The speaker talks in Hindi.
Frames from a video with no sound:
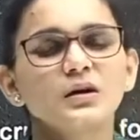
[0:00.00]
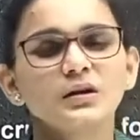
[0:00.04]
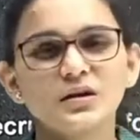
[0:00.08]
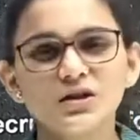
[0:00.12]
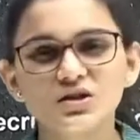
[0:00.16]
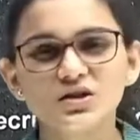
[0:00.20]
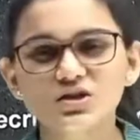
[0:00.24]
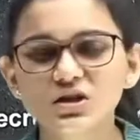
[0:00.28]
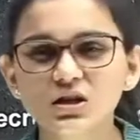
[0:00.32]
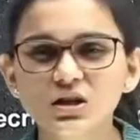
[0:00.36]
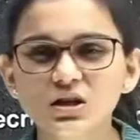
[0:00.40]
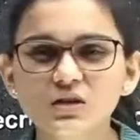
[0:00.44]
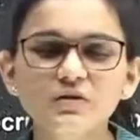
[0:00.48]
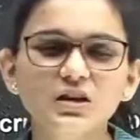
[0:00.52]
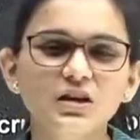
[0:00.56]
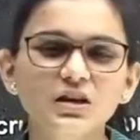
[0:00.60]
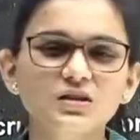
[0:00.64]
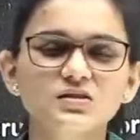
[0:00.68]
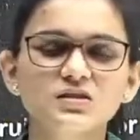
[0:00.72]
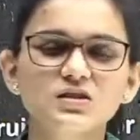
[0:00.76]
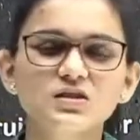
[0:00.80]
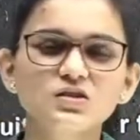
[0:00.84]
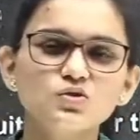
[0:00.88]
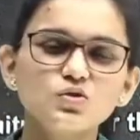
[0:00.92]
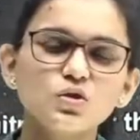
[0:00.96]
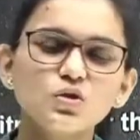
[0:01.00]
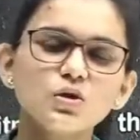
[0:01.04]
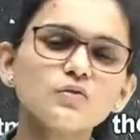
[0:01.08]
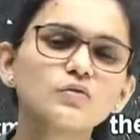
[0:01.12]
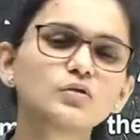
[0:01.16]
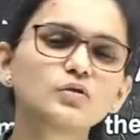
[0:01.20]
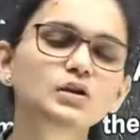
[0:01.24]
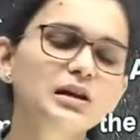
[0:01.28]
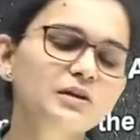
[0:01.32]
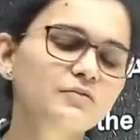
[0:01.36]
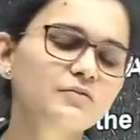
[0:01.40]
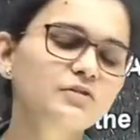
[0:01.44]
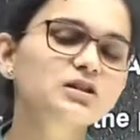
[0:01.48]
टीचिंग की वैकेंसीज जो है
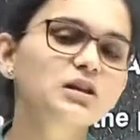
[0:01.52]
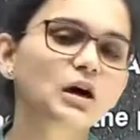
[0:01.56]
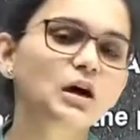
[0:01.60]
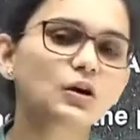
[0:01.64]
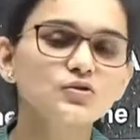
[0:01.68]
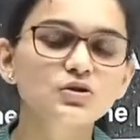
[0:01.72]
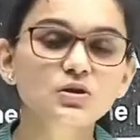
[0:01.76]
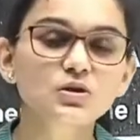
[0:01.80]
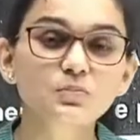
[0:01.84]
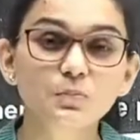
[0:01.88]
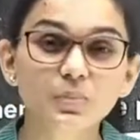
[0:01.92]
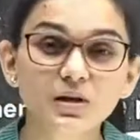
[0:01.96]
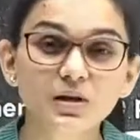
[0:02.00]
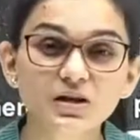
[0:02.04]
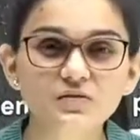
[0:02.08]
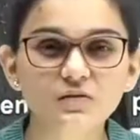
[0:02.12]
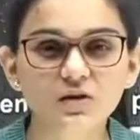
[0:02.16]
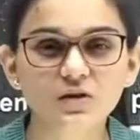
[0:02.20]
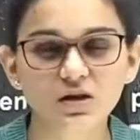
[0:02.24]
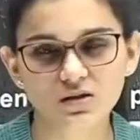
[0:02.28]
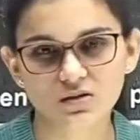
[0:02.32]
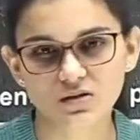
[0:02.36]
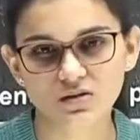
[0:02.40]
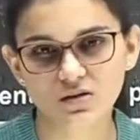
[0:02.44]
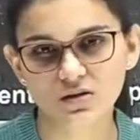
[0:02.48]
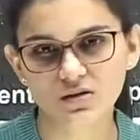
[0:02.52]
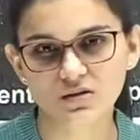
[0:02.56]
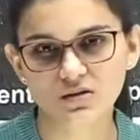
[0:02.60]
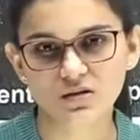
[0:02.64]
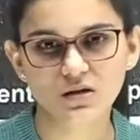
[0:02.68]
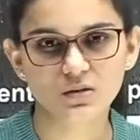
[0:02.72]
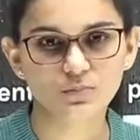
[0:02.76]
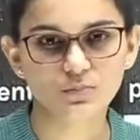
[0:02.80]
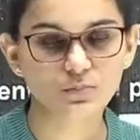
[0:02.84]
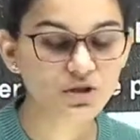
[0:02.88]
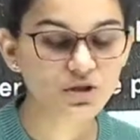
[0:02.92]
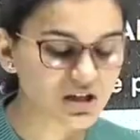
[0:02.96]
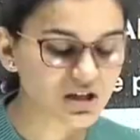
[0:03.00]
वो इलेवन थाउजेंड प्लस वैकेंसीज
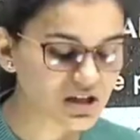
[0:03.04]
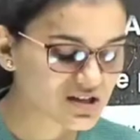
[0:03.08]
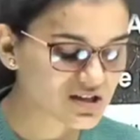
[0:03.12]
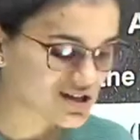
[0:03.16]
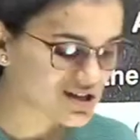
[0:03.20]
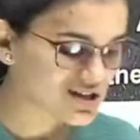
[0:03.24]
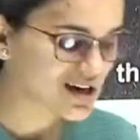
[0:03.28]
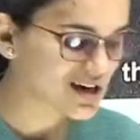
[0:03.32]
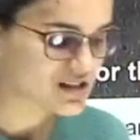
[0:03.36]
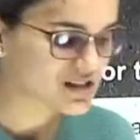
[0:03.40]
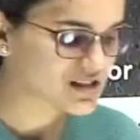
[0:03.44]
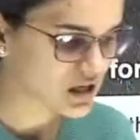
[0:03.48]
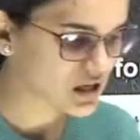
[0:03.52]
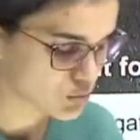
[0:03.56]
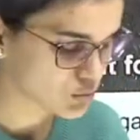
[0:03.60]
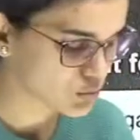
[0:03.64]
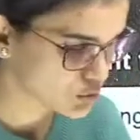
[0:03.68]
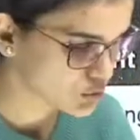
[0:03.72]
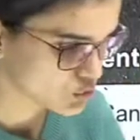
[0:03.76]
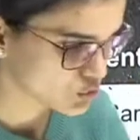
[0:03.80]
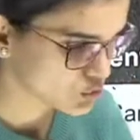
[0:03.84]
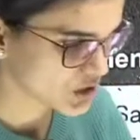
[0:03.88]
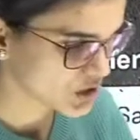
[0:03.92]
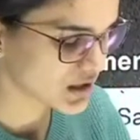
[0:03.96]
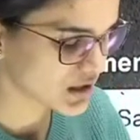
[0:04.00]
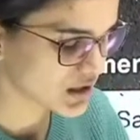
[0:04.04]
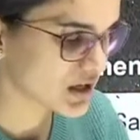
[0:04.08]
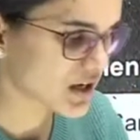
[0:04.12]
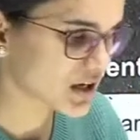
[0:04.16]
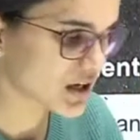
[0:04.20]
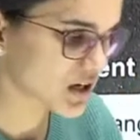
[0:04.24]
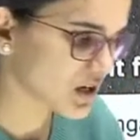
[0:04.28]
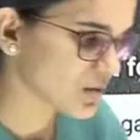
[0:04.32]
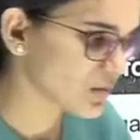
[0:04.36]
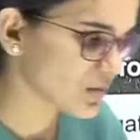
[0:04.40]
हैं पिछले चार सालों में 2018